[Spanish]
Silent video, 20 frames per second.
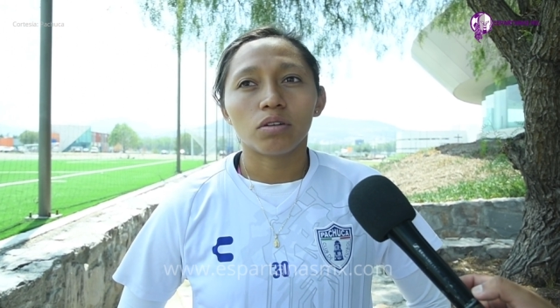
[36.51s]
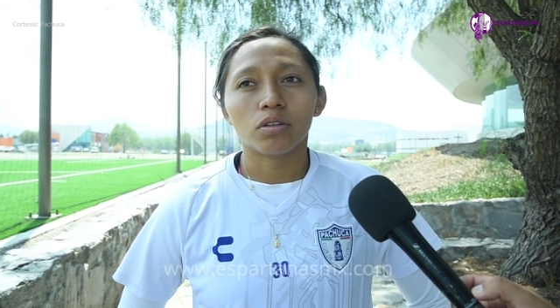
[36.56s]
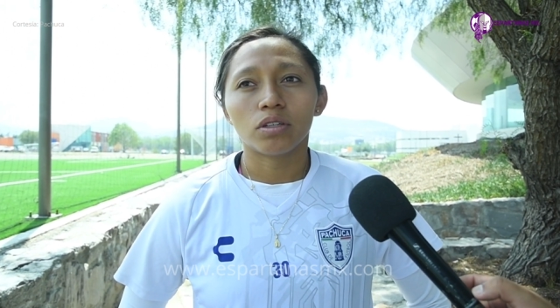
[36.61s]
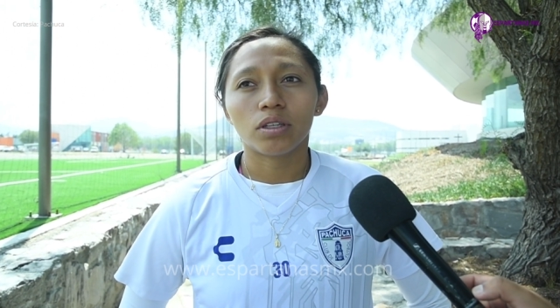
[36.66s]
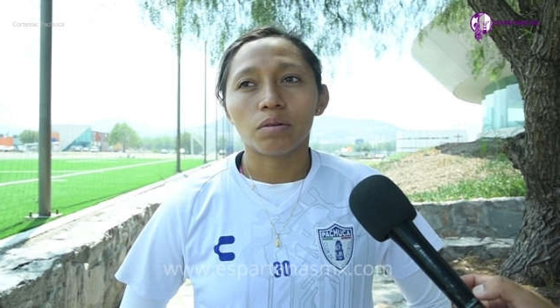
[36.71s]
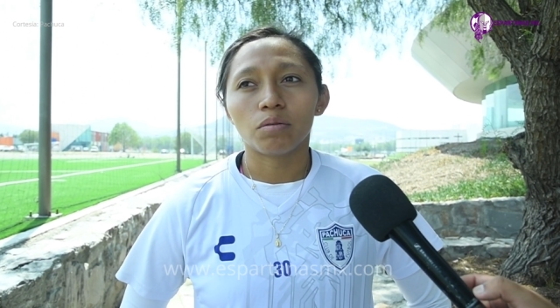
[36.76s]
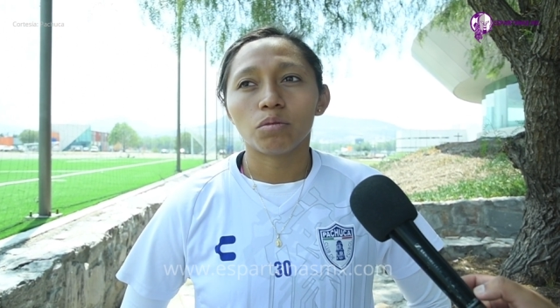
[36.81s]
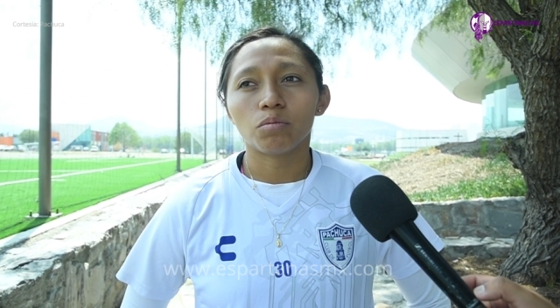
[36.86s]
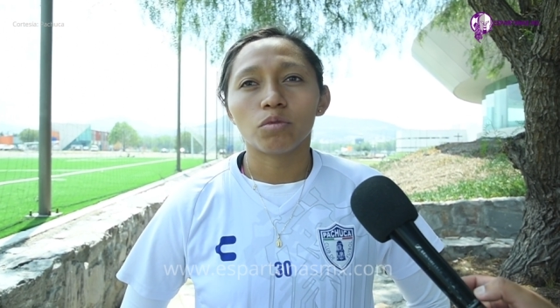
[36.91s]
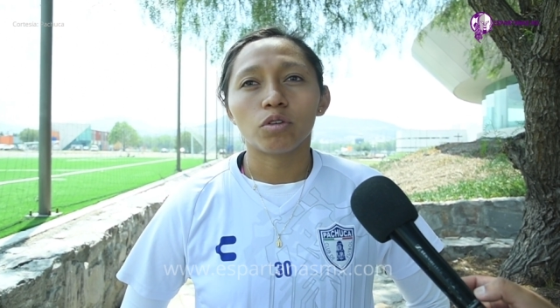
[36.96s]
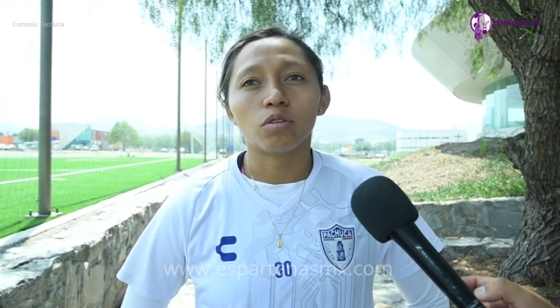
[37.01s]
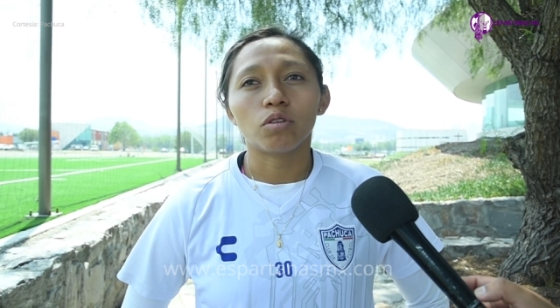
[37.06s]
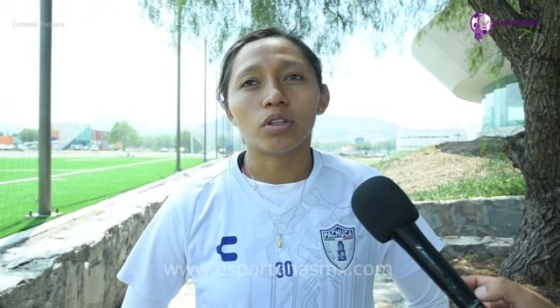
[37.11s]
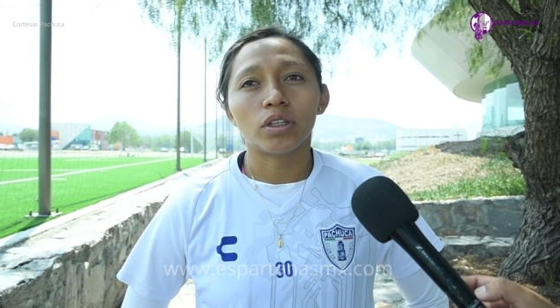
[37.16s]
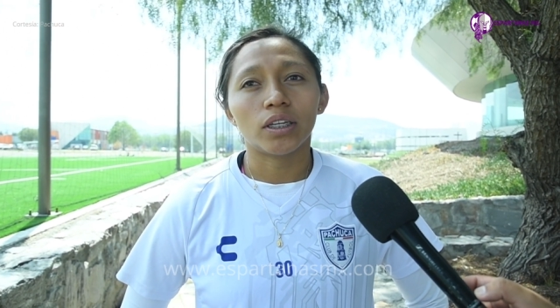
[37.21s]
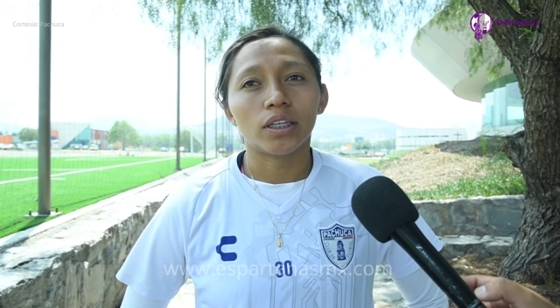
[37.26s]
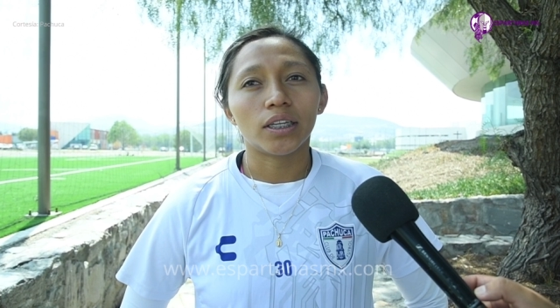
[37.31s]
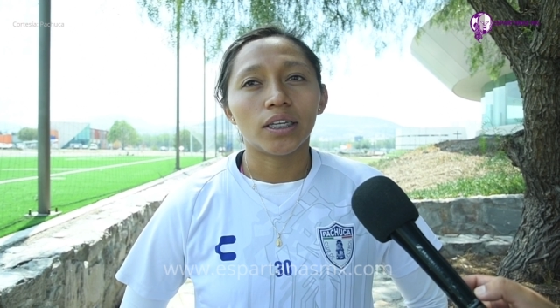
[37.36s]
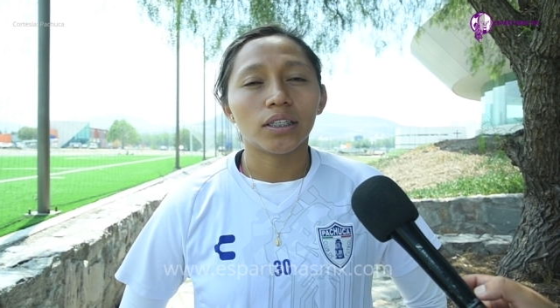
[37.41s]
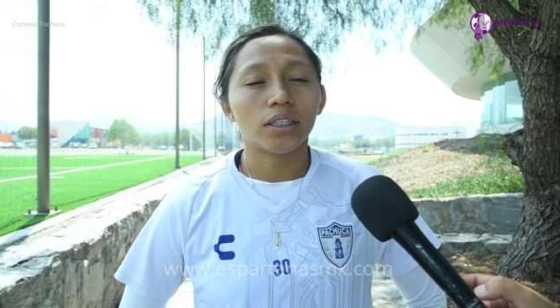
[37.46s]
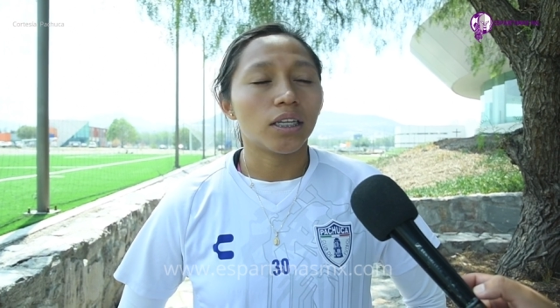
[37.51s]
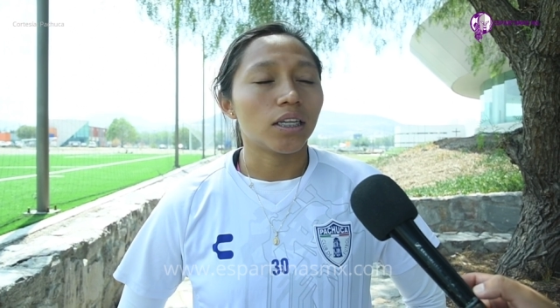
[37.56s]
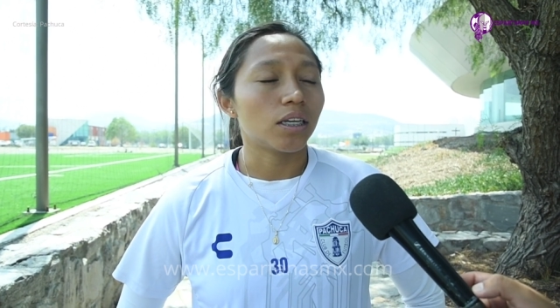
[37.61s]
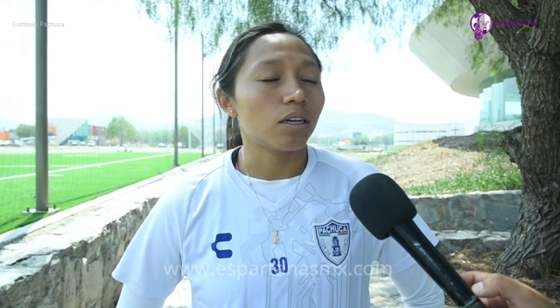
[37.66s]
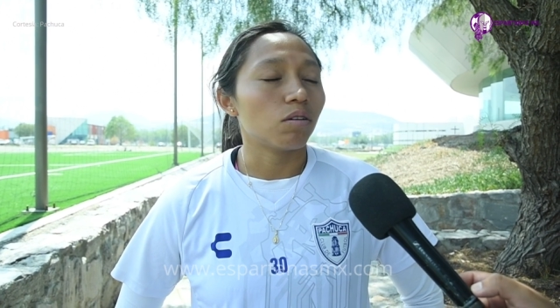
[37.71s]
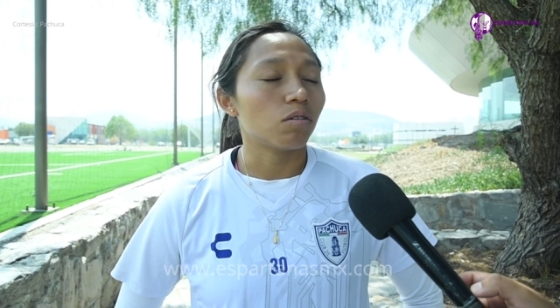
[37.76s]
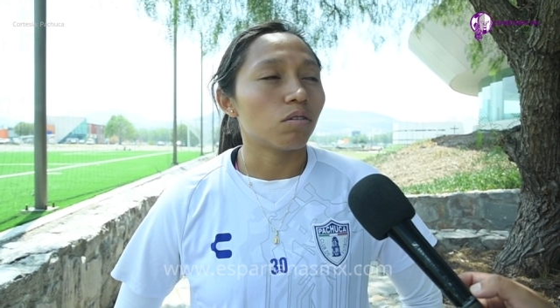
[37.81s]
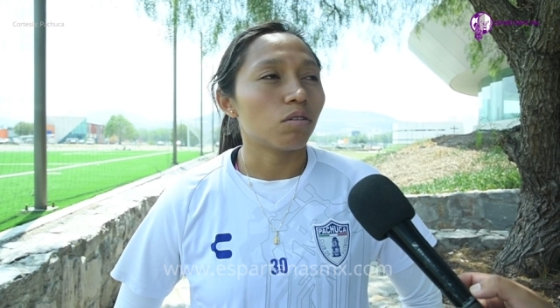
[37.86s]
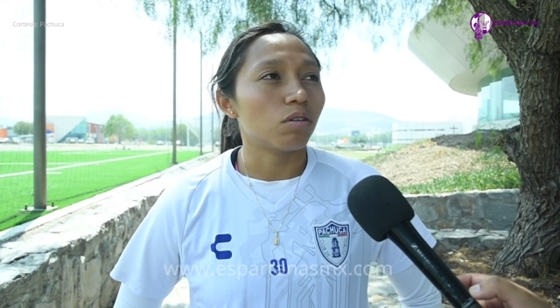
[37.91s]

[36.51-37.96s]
estamos muy contentas, te digo,